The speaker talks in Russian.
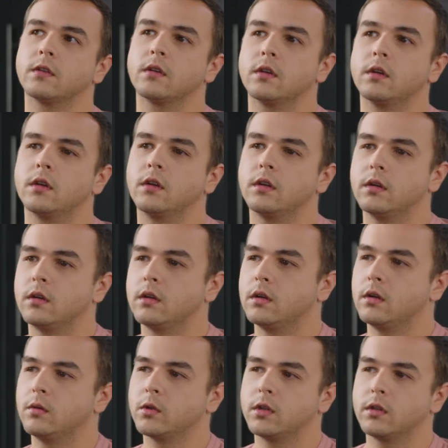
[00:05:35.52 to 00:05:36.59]

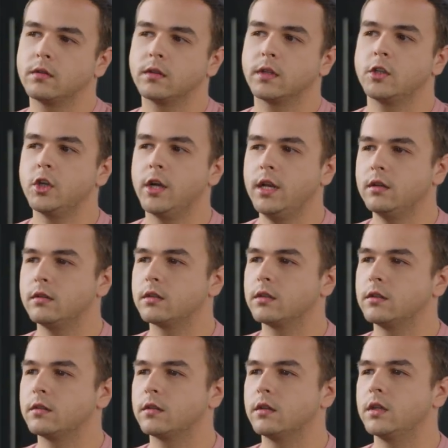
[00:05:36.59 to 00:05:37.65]
вот этого начального
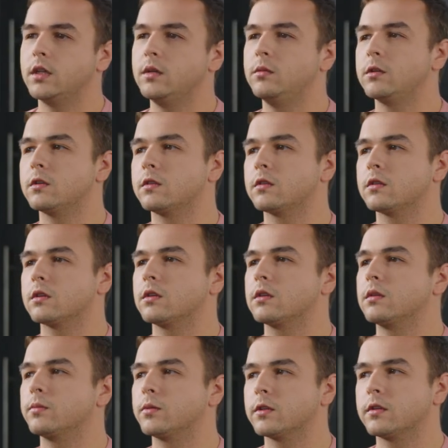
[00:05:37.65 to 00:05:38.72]
теста и без
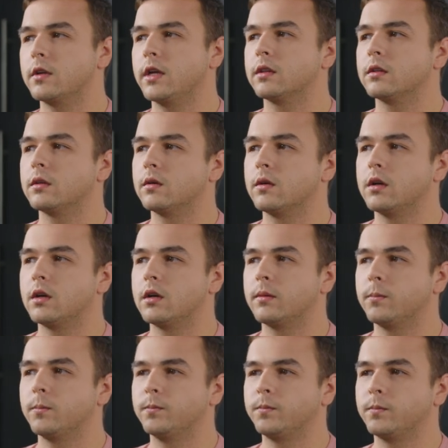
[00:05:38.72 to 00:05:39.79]
постоянного,
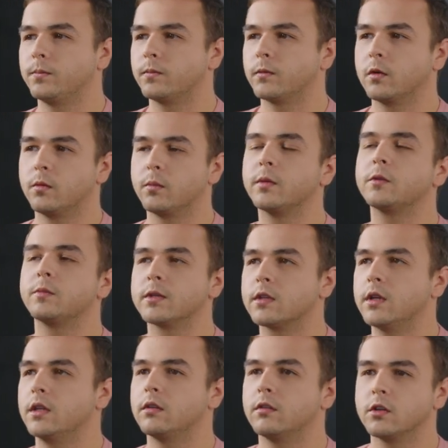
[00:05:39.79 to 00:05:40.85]
без
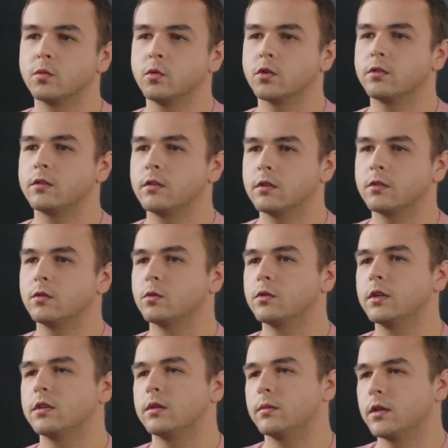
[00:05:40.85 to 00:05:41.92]
постоянной возможности
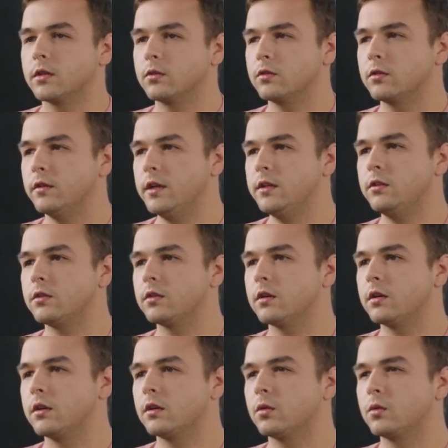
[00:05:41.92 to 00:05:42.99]
узнать обратную связь,
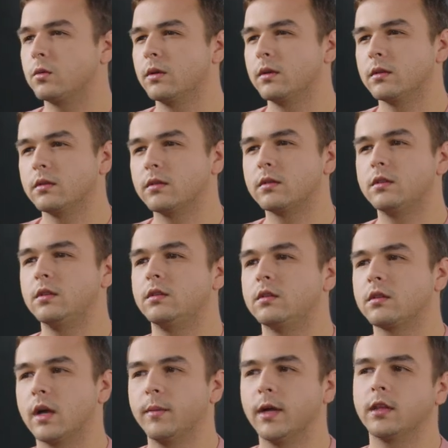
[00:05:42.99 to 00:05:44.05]

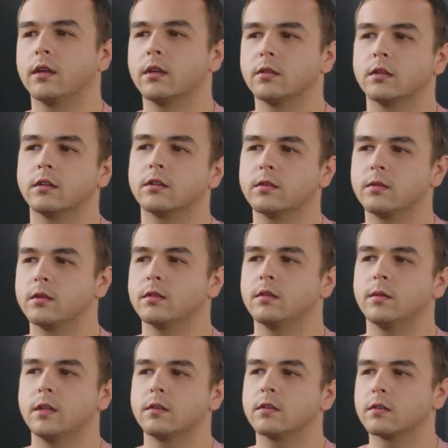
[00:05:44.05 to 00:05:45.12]
команда, которая
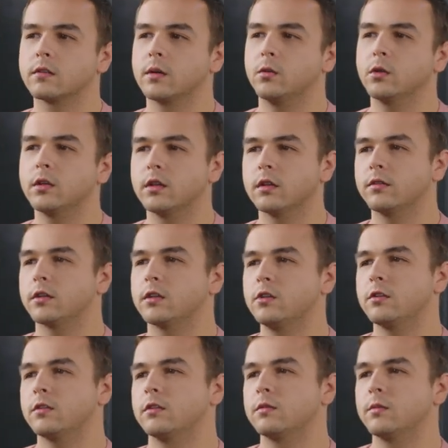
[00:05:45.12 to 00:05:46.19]
занимается разработкой, она
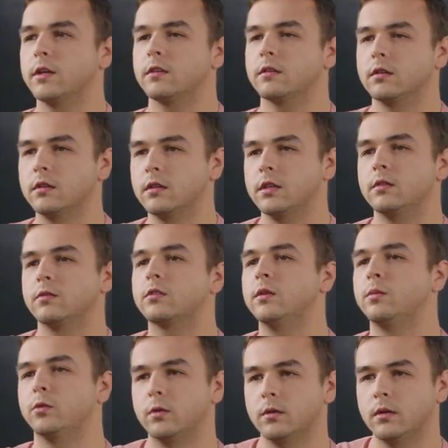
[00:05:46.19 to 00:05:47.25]
фактически занимается этим
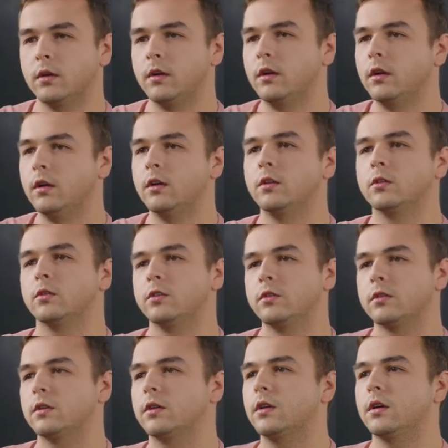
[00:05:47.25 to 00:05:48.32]
вслепую. Угу. То
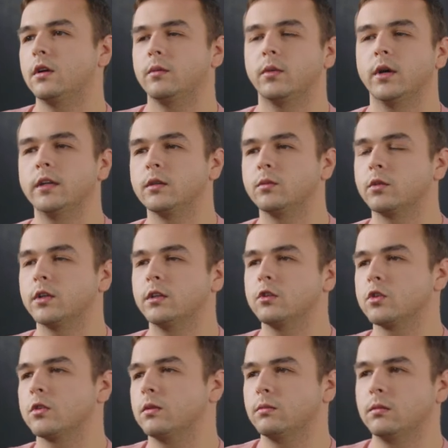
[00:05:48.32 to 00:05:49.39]
есть поэтому,
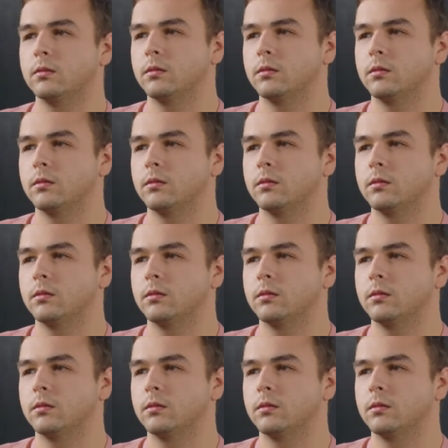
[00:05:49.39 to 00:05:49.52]
конечно,